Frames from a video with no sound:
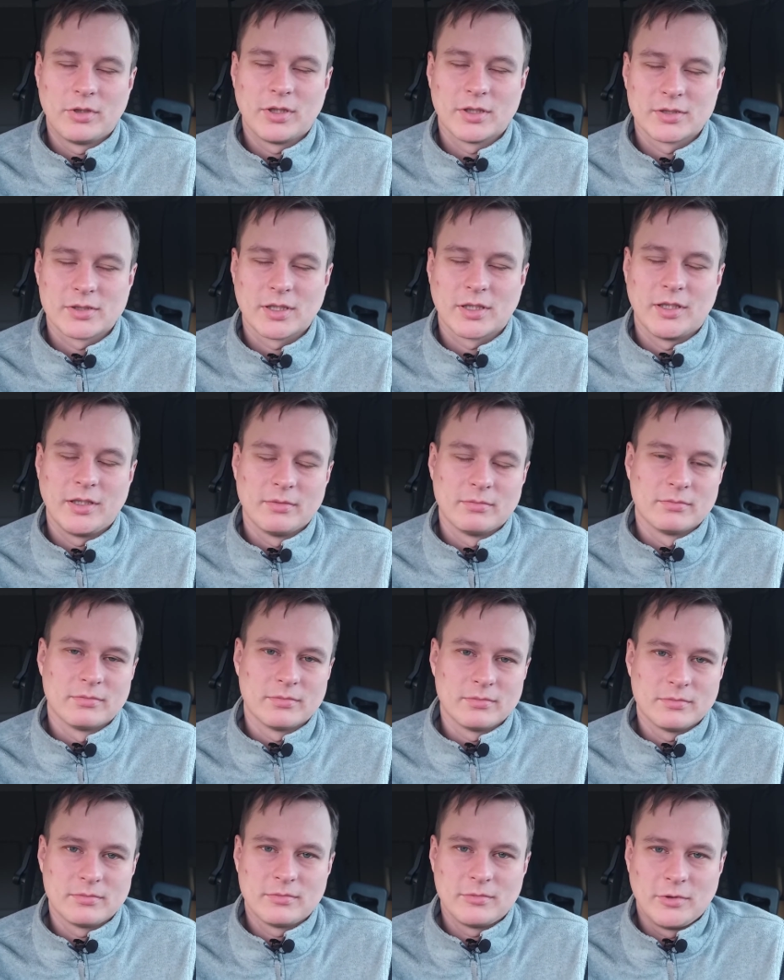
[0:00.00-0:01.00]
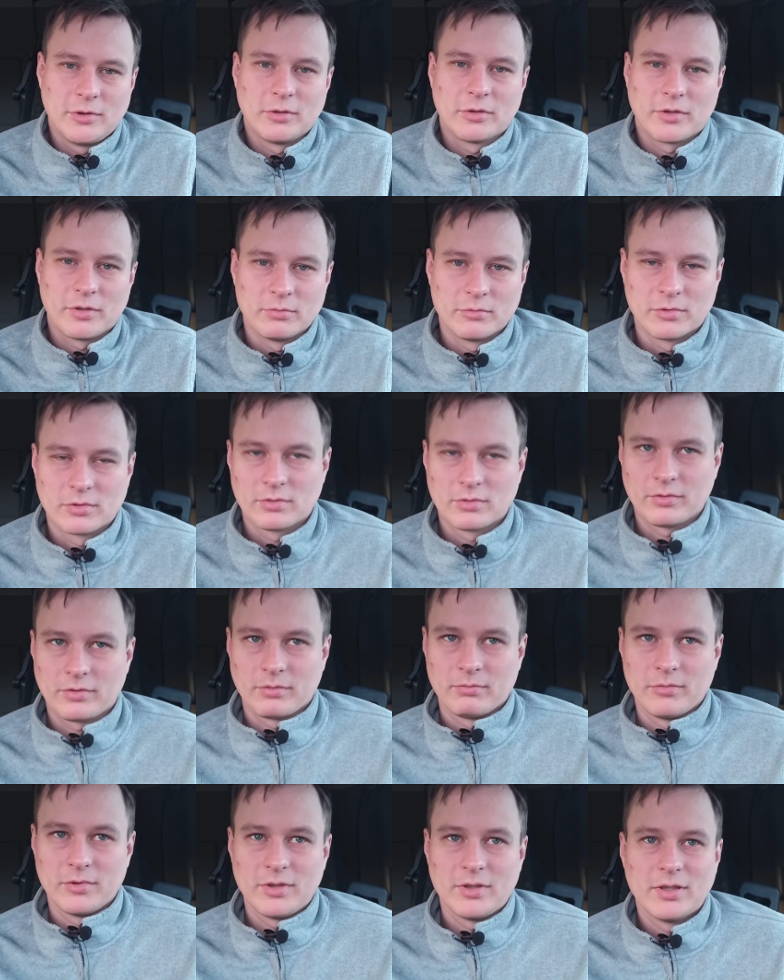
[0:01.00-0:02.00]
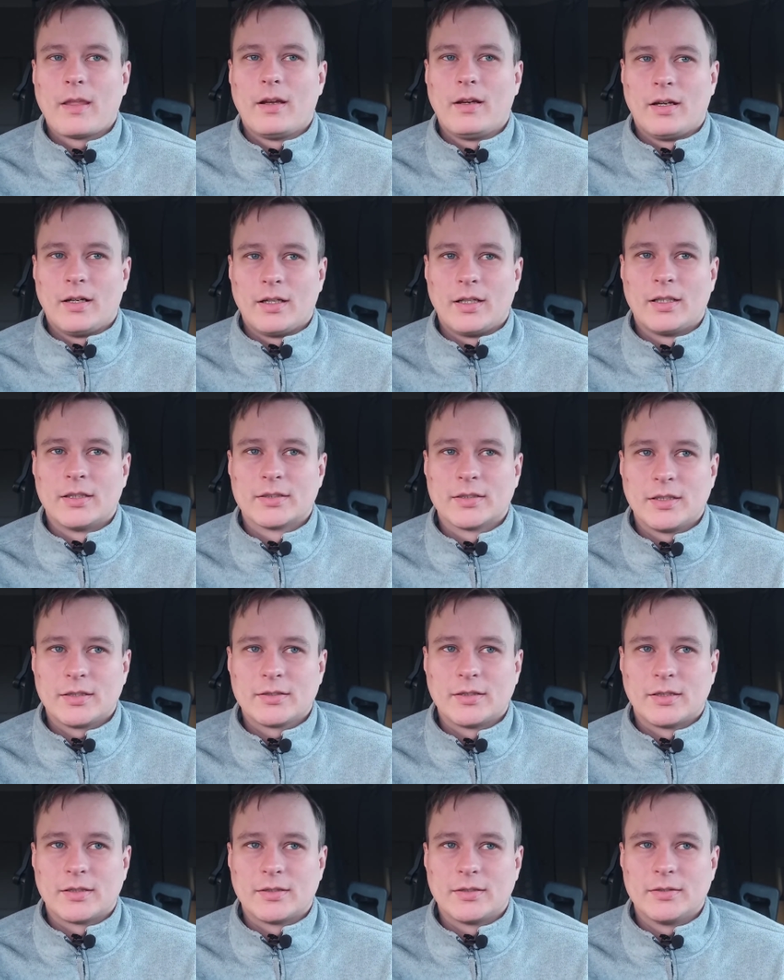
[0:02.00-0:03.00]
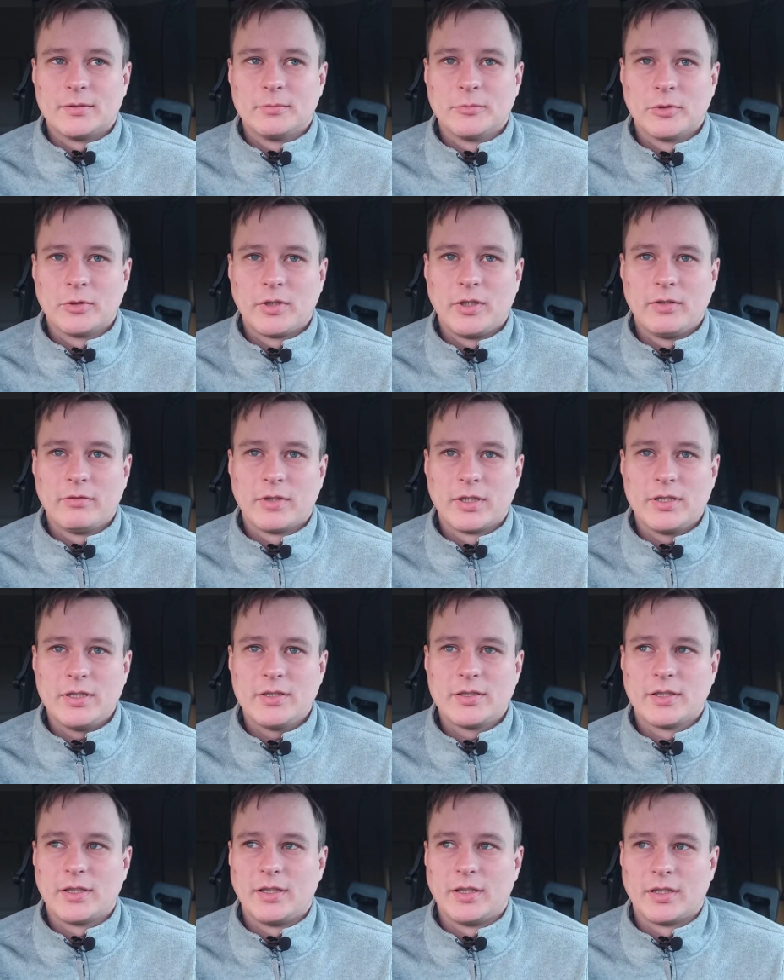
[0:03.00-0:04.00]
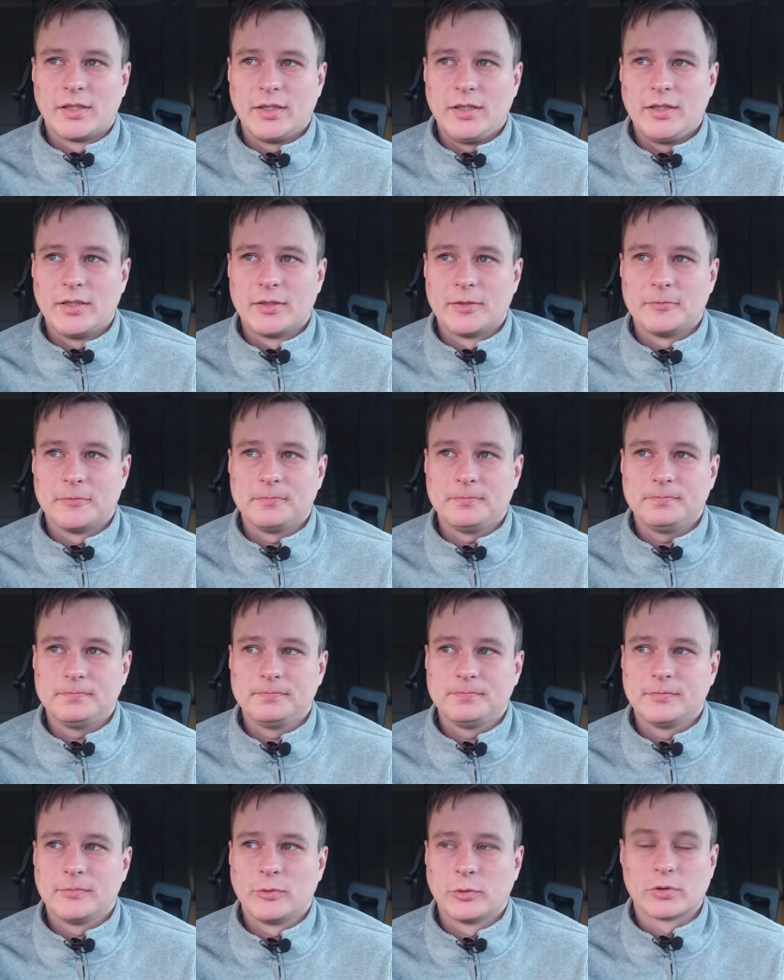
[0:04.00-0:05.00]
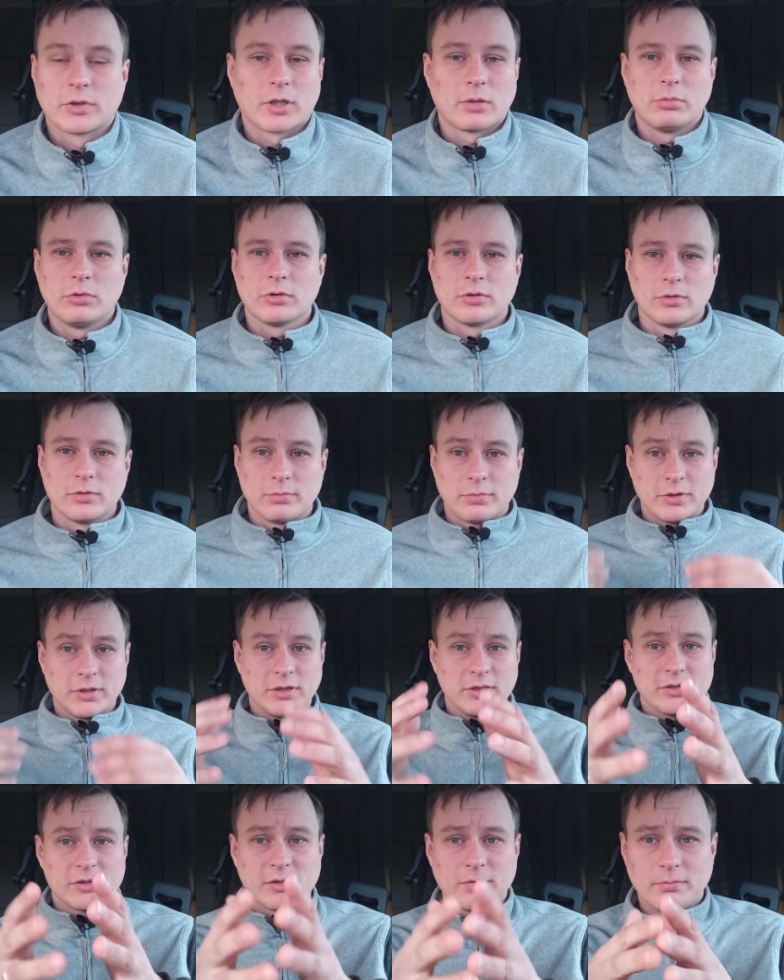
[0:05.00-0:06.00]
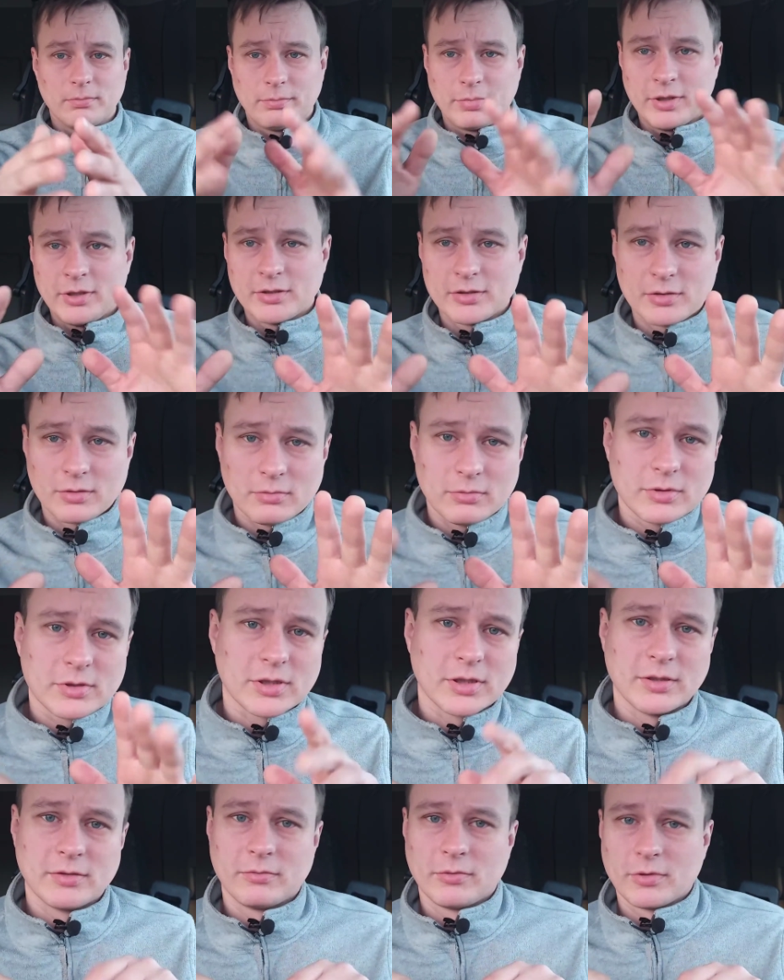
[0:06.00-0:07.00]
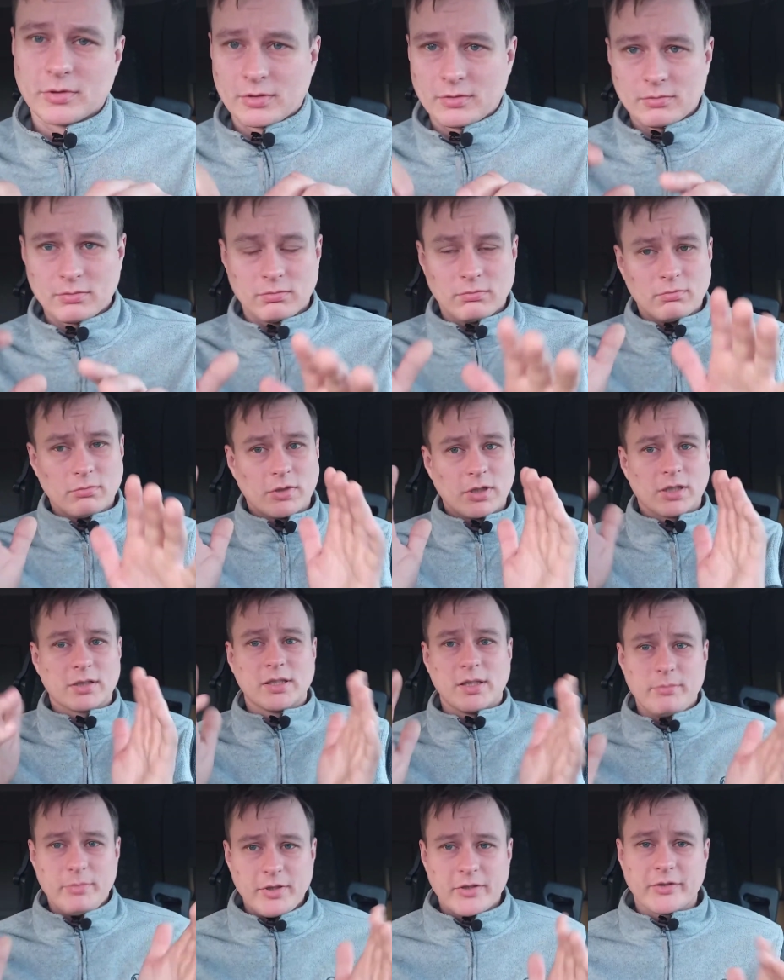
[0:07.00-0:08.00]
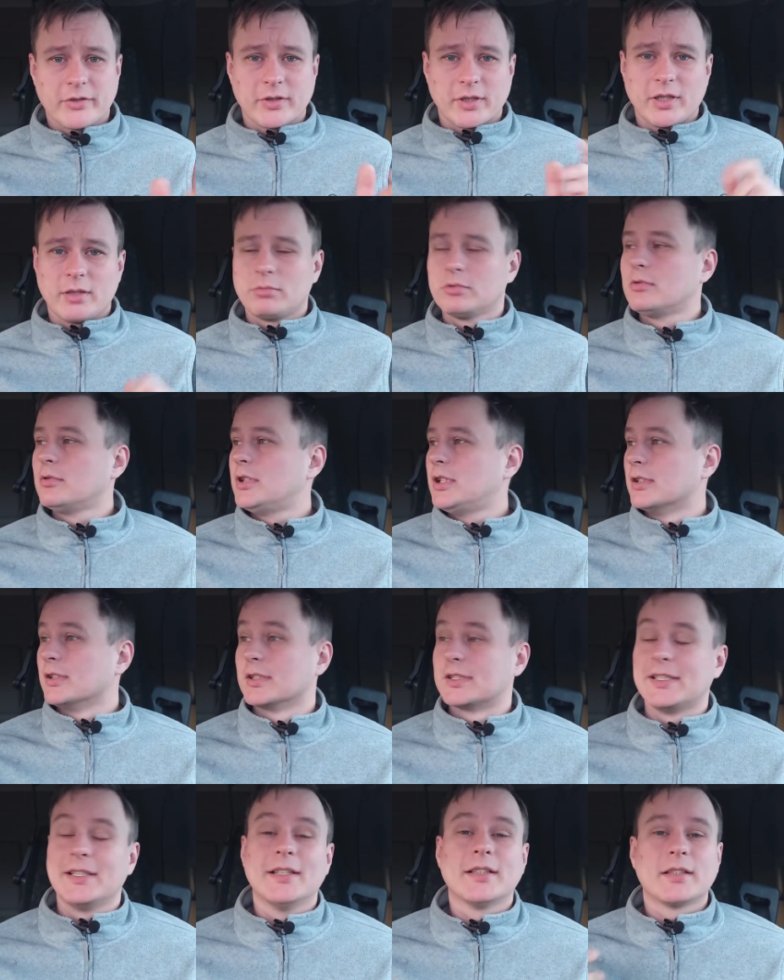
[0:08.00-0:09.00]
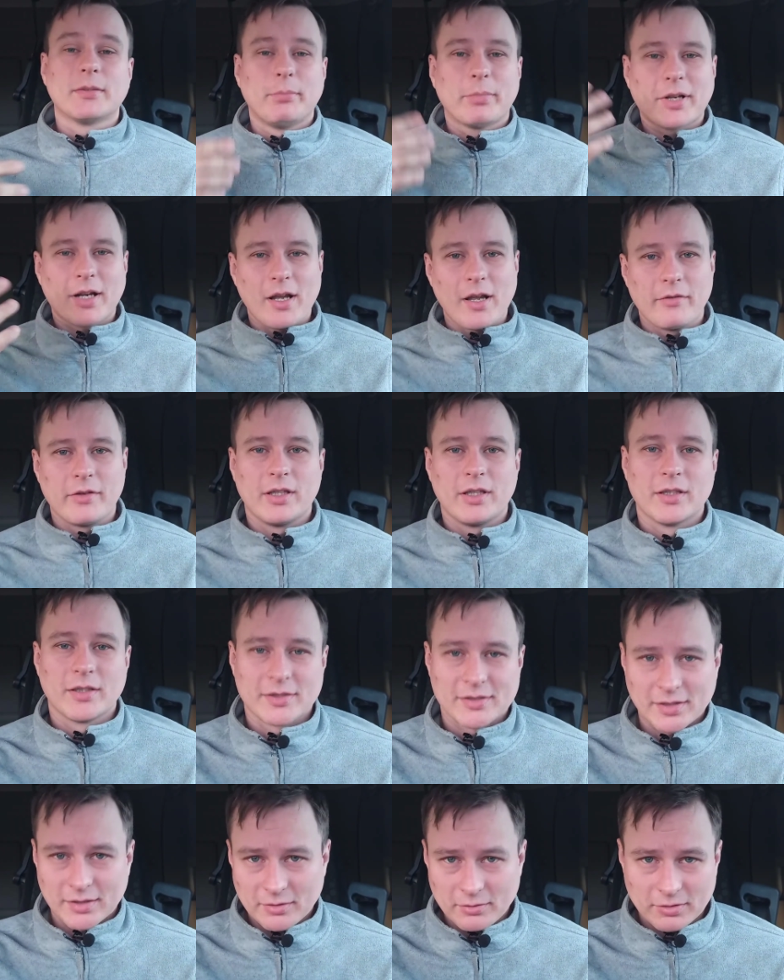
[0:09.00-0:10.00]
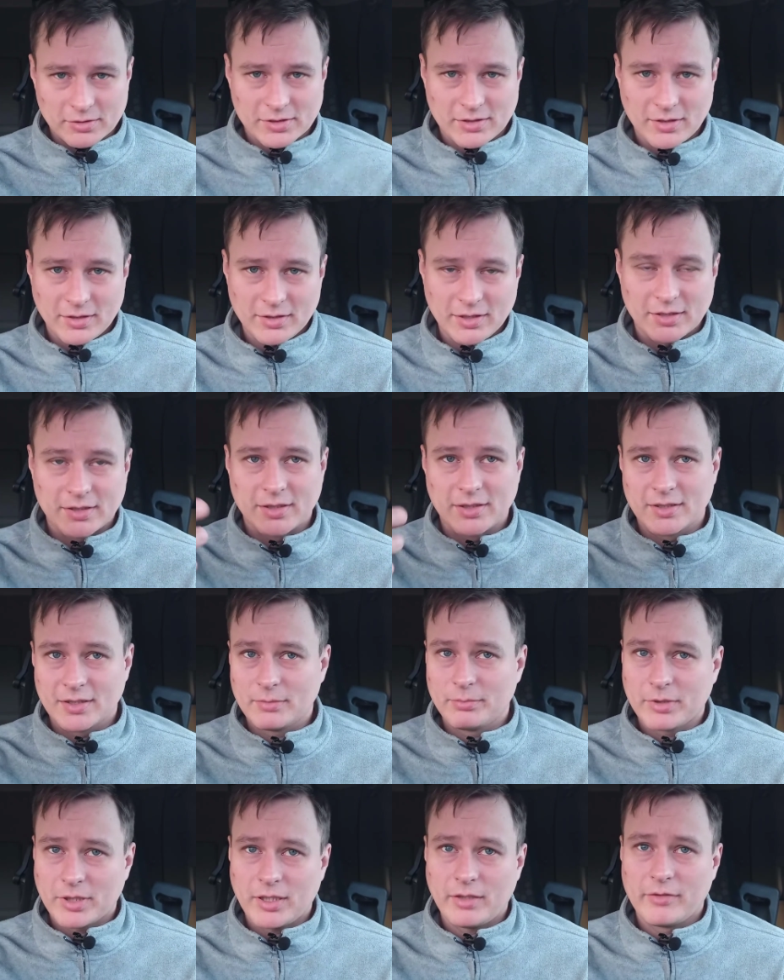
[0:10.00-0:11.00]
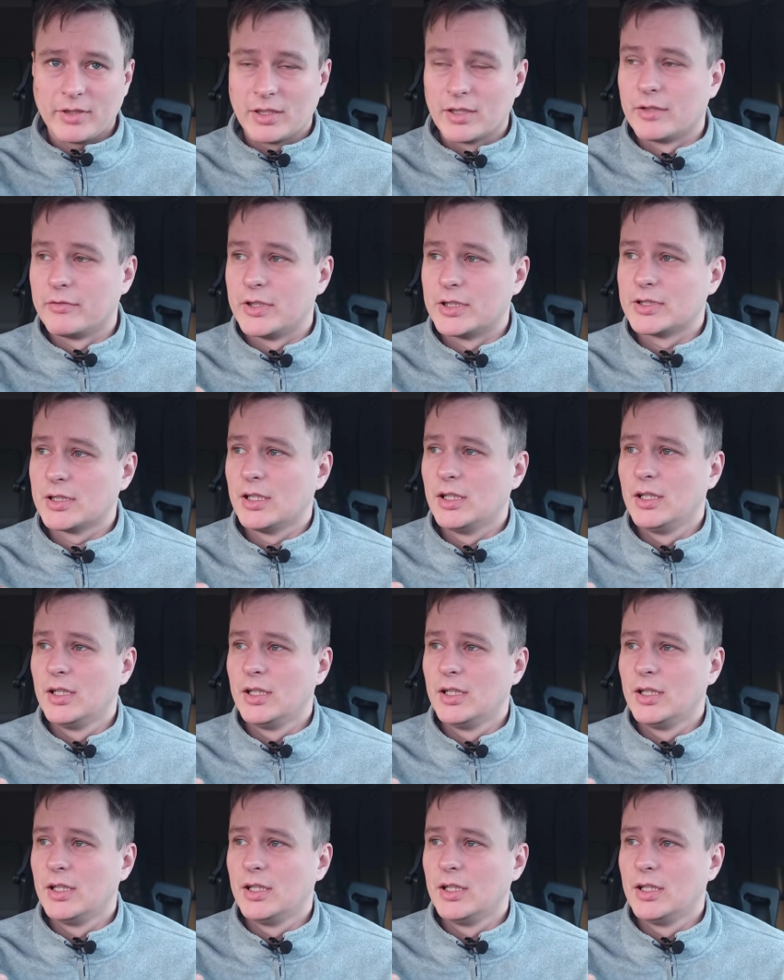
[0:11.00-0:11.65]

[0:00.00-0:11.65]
более с таким легким грузом. А так как многие водители, они вот работают по, инст по инструкции, вот как написано, я буду делать. И это правильно, с одной стороны-то это правильно, ведь